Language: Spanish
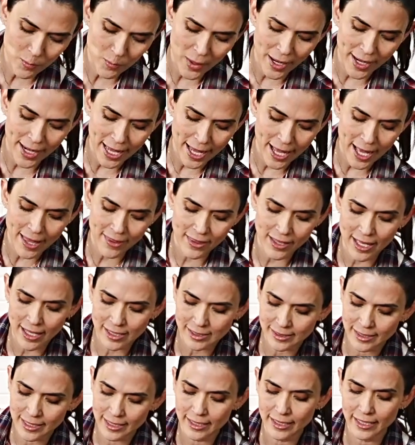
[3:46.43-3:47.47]
para
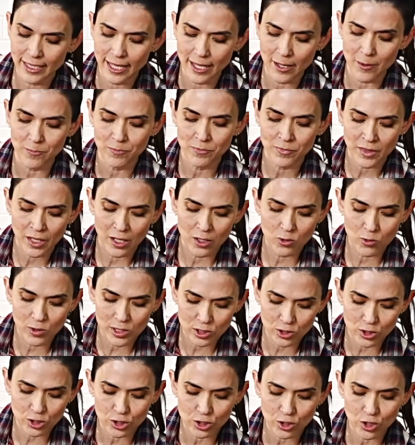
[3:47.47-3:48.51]
hacer que
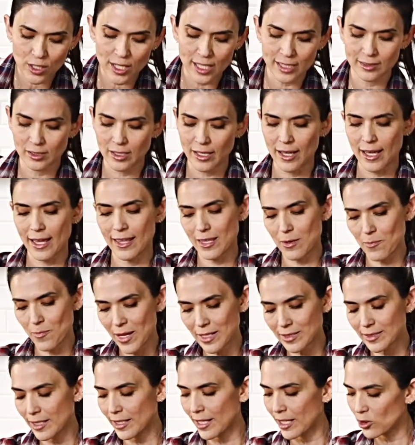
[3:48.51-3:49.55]
nuestros roles,
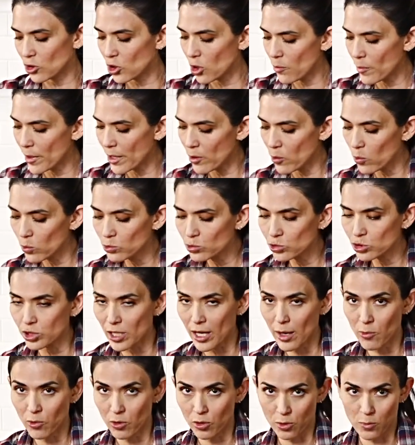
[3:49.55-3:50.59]
además de que tomen un
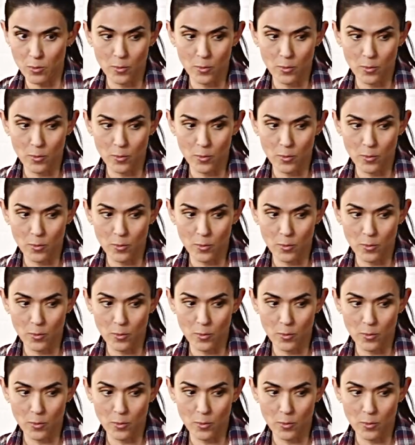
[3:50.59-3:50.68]
sabor